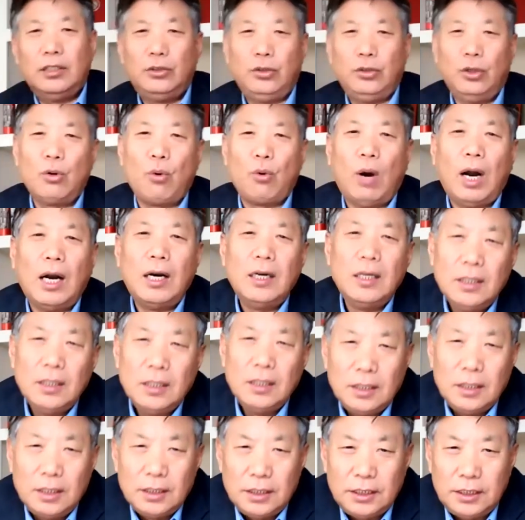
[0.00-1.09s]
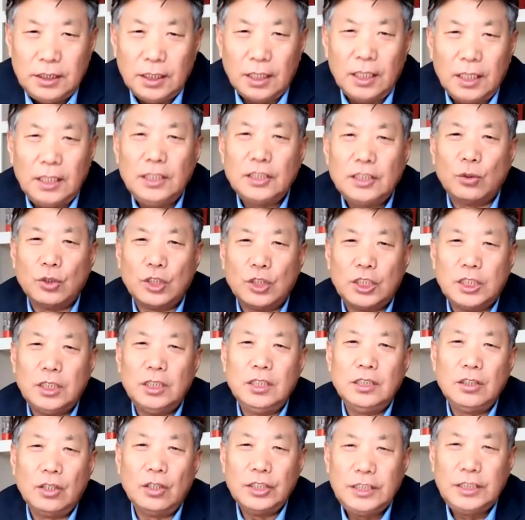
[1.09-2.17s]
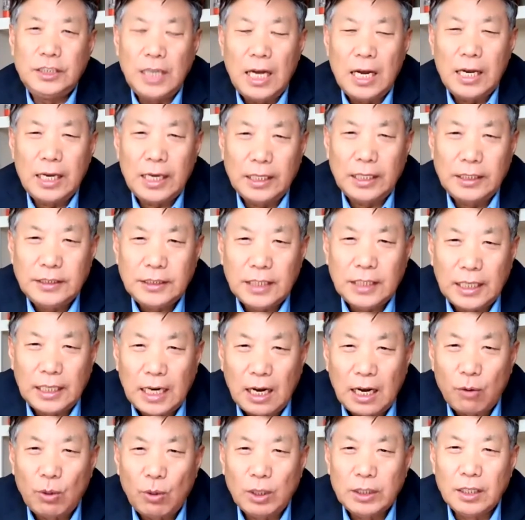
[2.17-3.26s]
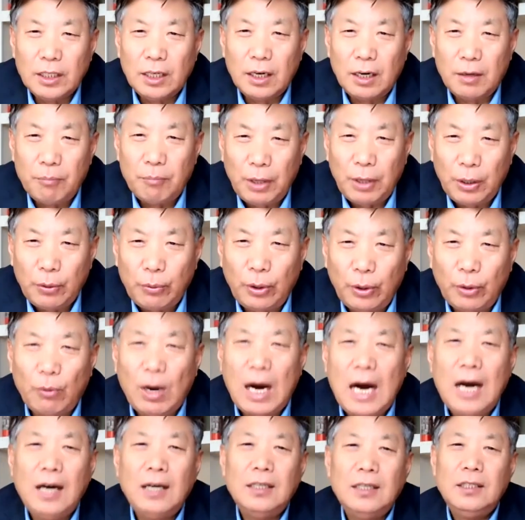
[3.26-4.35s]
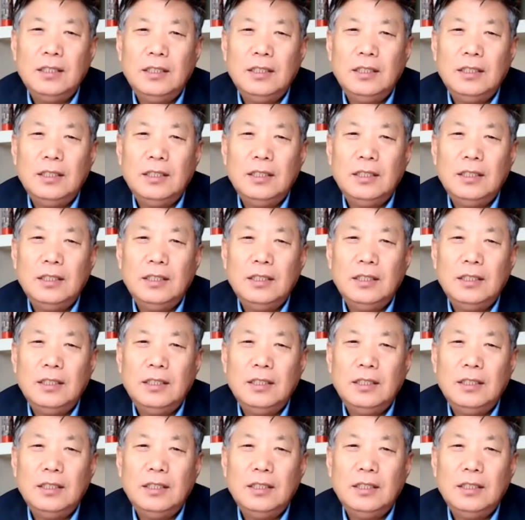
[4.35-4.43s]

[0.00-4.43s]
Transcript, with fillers: 血管，写了一首诗，叫《献给检察官的玫瑰花》，